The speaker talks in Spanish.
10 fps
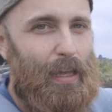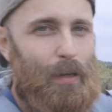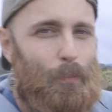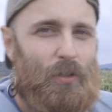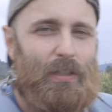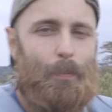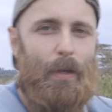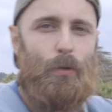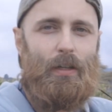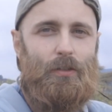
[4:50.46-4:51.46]
el Monte
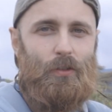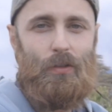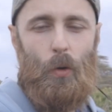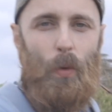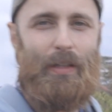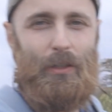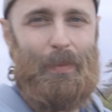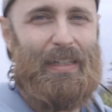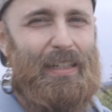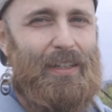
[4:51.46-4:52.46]
Meru, que son
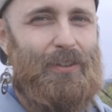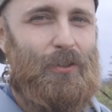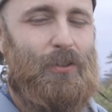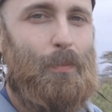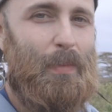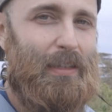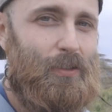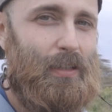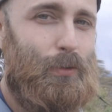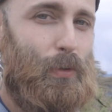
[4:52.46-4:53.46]
4.500
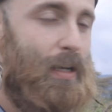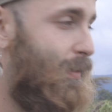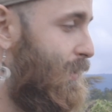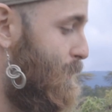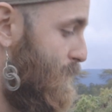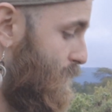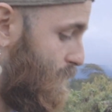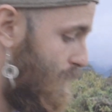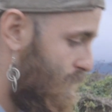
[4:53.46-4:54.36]
metros de altura. Pero no solo